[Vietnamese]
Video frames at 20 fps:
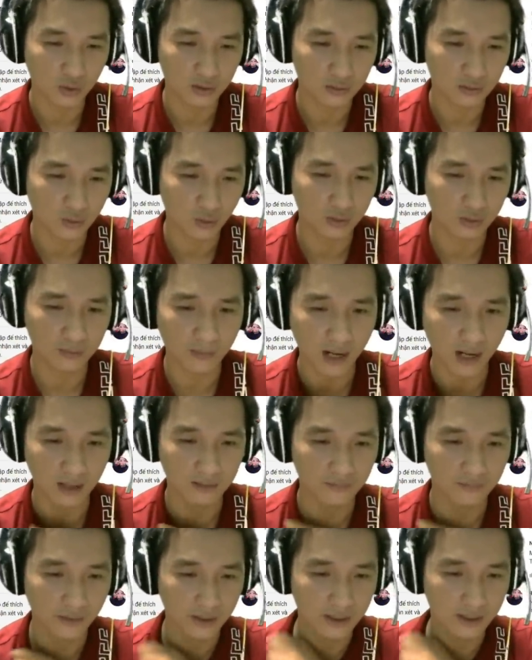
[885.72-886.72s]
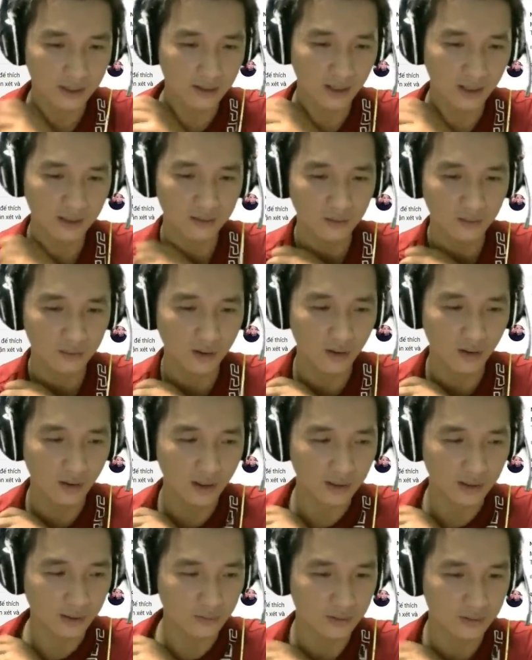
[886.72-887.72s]
côn bằng với Kỳ Lân lúc đó
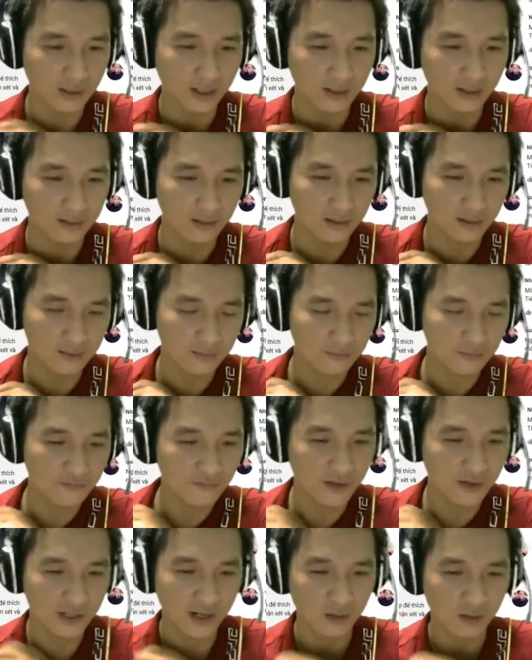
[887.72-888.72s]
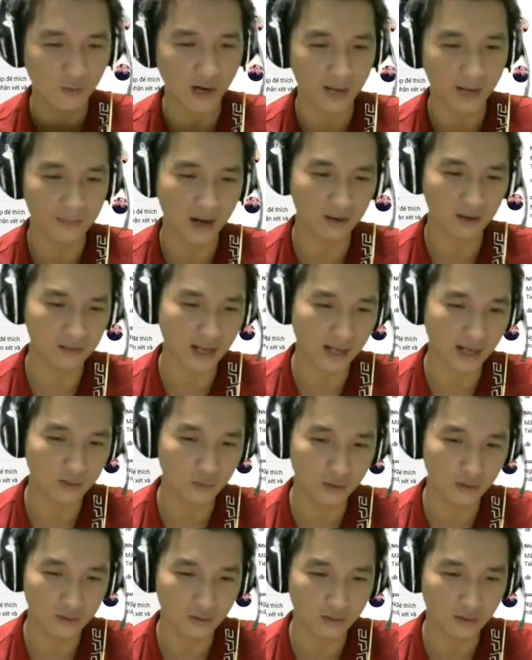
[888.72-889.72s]
là kiểu như là phi ra ngoài bạo tạc
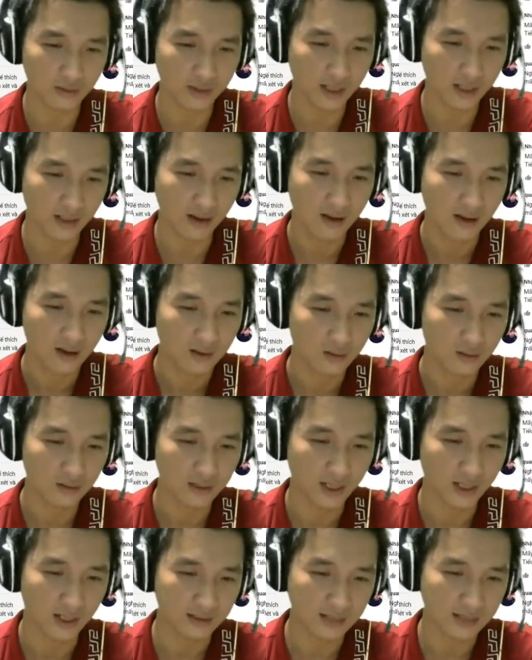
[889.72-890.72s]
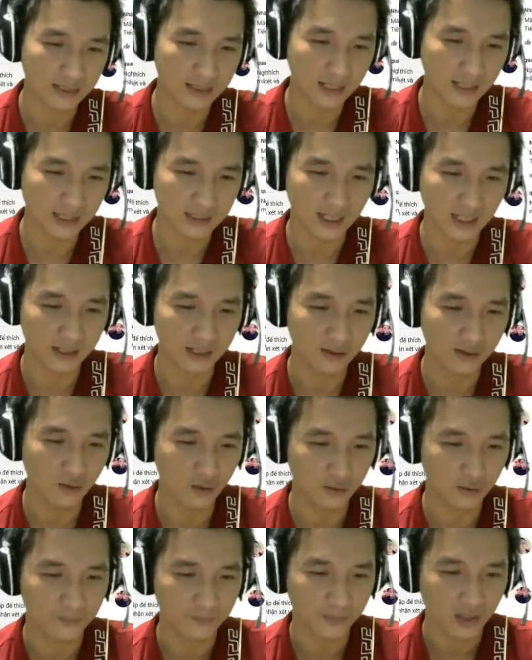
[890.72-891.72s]
luôn rồi, có nghĩa là có thể là tan nát cả linh
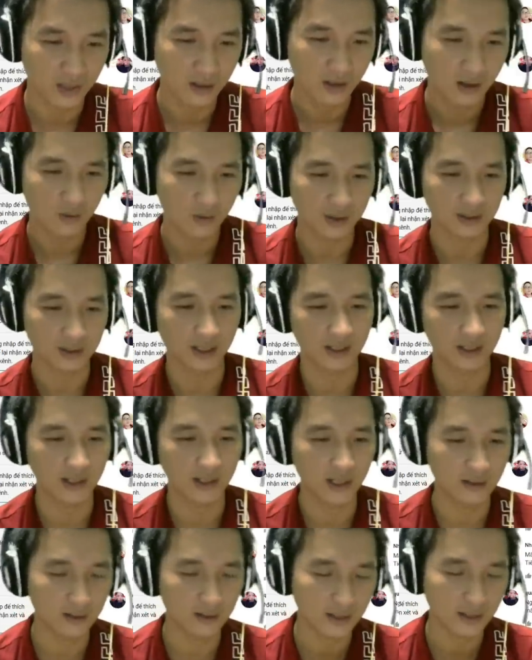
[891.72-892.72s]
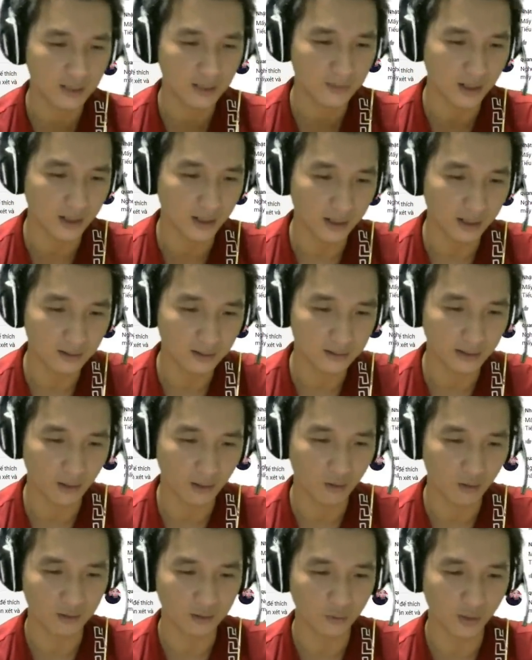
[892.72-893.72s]
hồn, hoặc là đến khi mà đến được
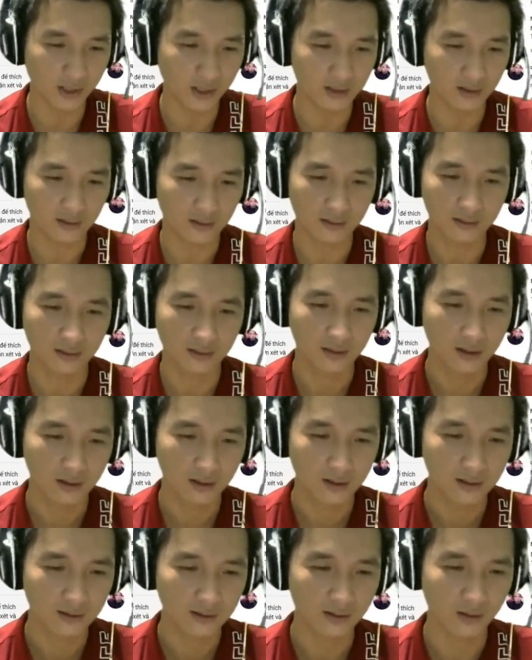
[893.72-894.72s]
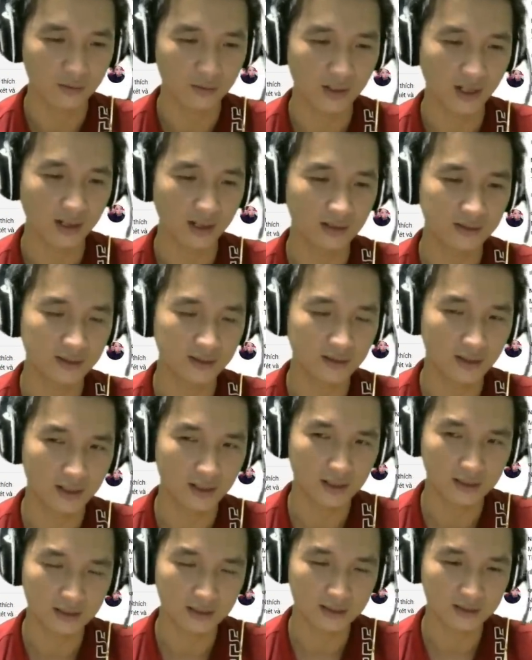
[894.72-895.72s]
tiểu Hoàng Tuyền kiểu như là
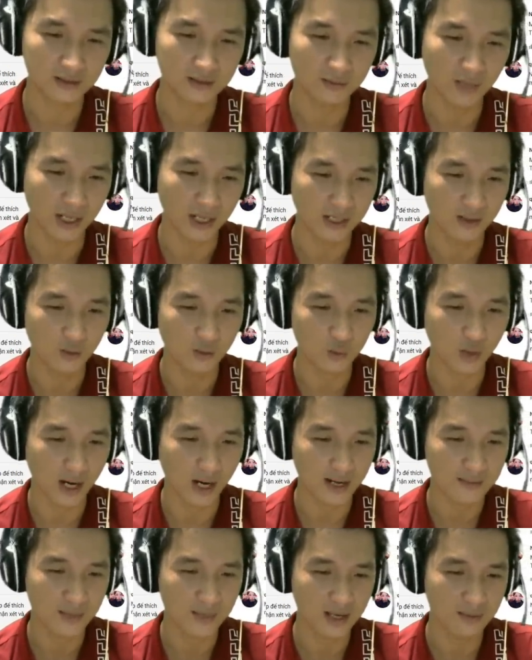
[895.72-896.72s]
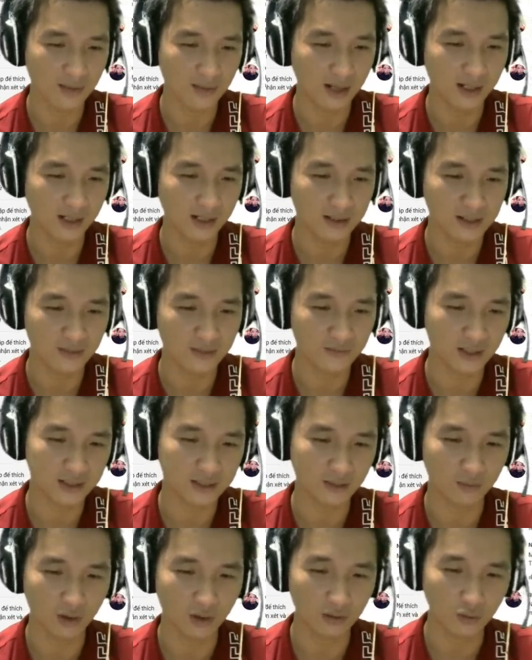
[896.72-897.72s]
sức mạnh yếu quá thì bị mấy nhân vật
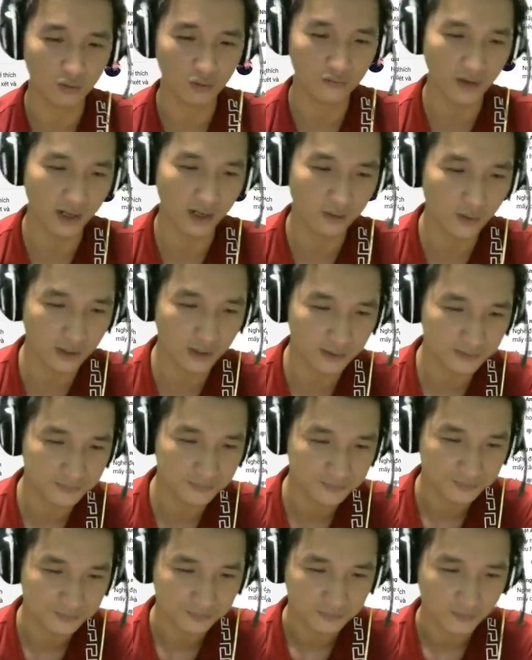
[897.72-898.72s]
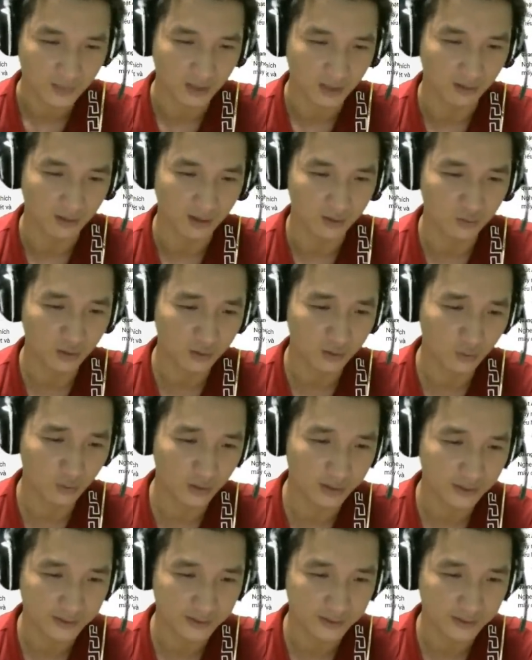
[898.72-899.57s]
trong đó thôn phệ luôn. rồi là nuốt luôn.